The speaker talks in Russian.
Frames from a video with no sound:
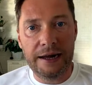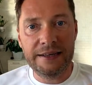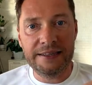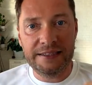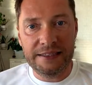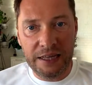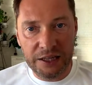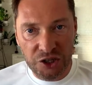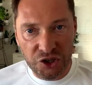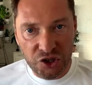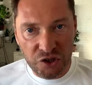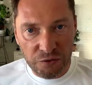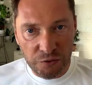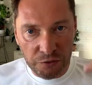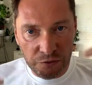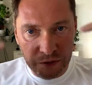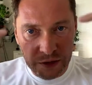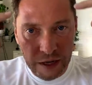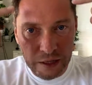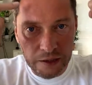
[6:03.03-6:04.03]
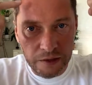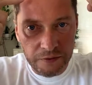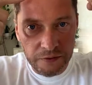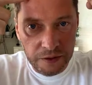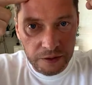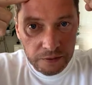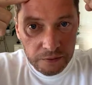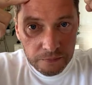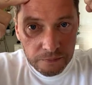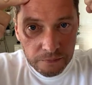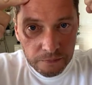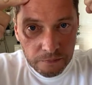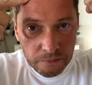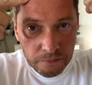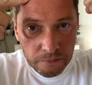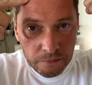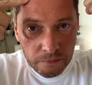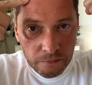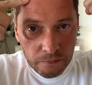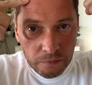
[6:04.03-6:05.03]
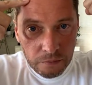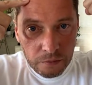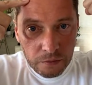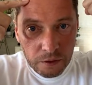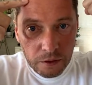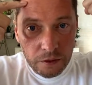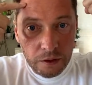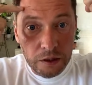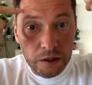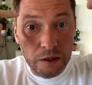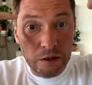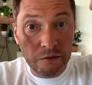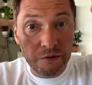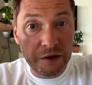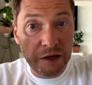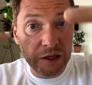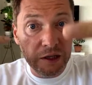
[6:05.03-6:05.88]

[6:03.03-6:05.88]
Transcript: А знание живет в голове. В